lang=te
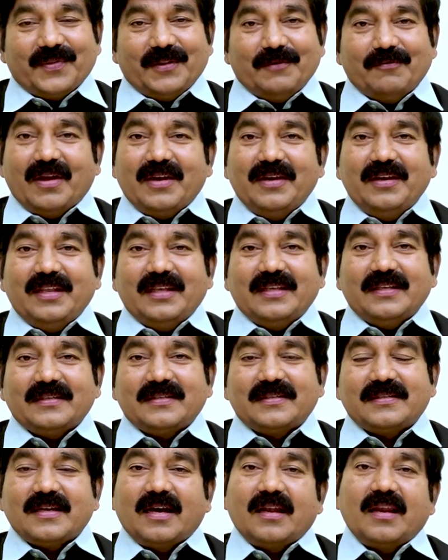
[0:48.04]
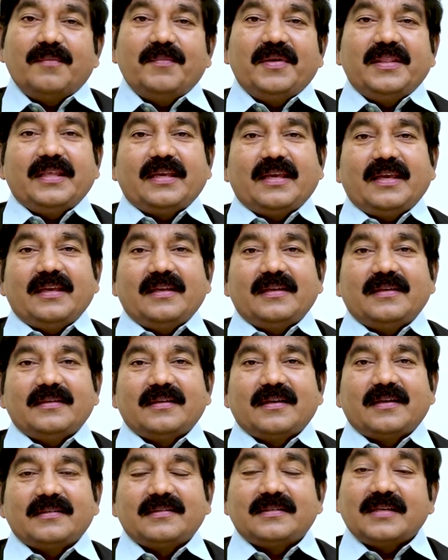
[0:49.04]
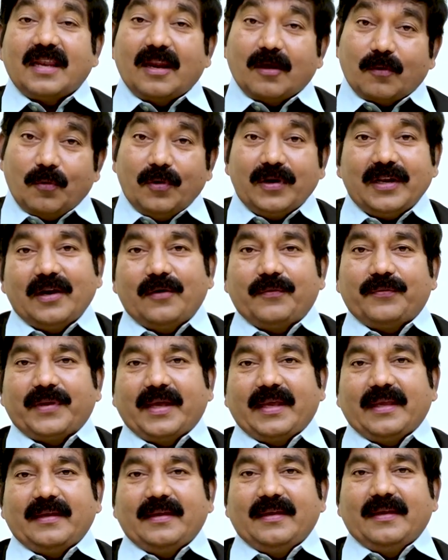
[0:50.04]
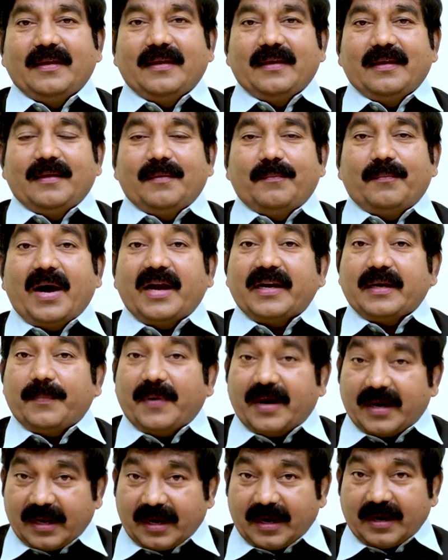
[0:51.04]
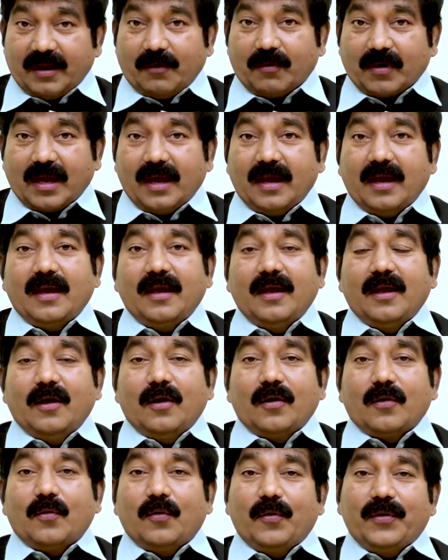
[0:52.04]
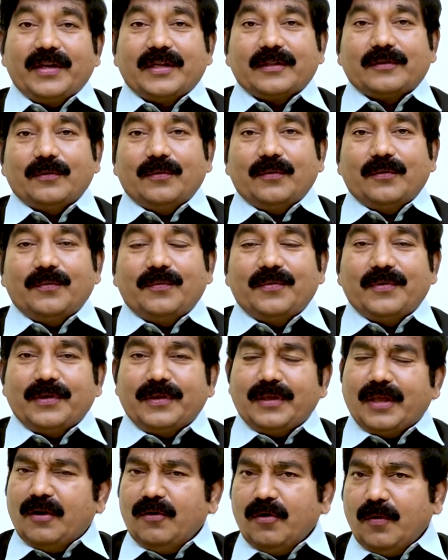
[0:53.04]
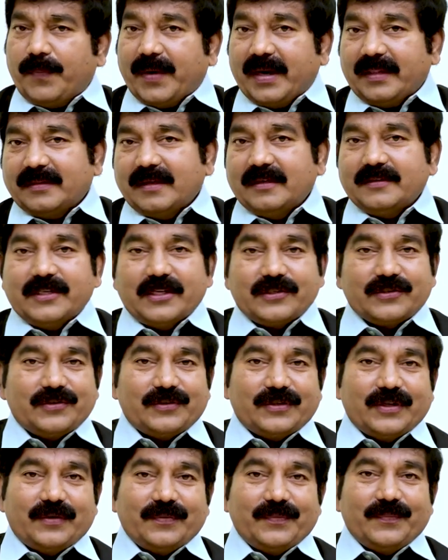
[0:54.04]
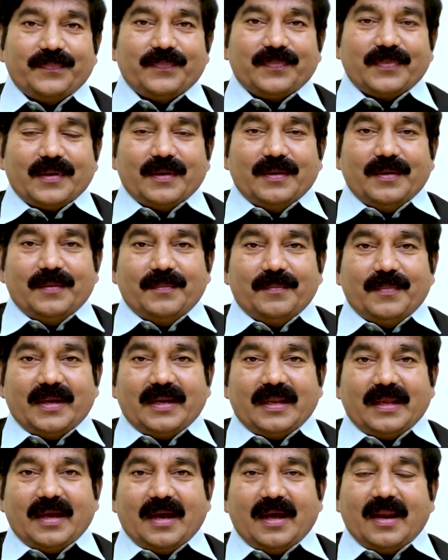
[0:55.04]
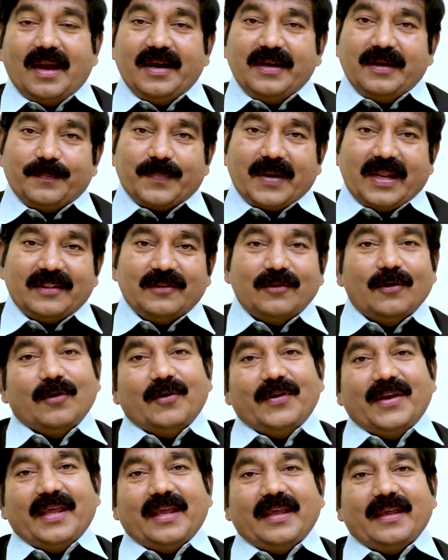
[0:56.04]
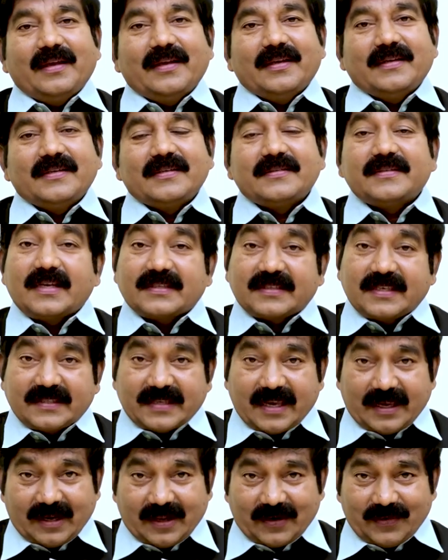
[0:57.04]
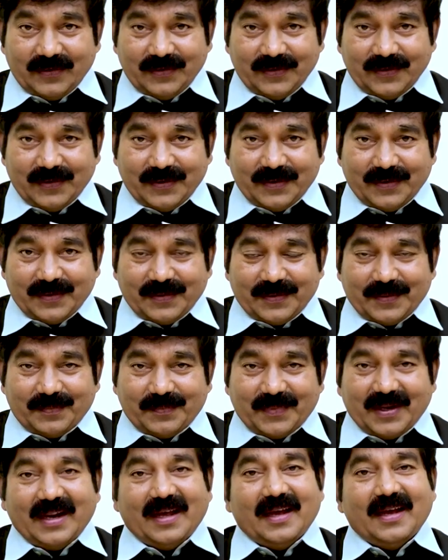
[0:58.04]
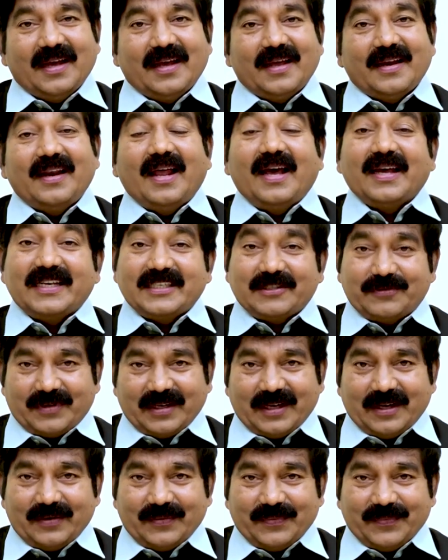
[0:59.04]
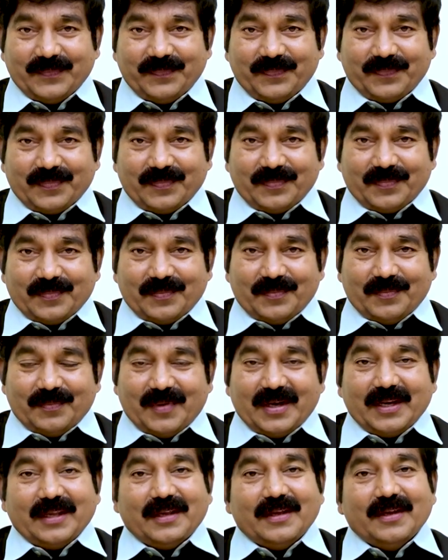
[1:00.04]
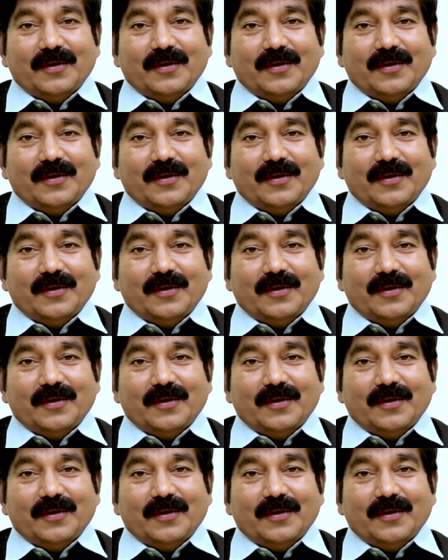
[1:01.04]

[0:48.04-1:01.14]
ఇవన్నీ చాలామందికి చాలా కోరికలు ఉంటాయి పాట పాడాలన్న ఒక కోరికతో ఎన్నో ప్రయత్నాలు చేస్తుంటారు మరి అలాంటి ప్రయత్నంలోనే సక్సెస్ అయినారు మన నాగేశ్వరి గారు మరి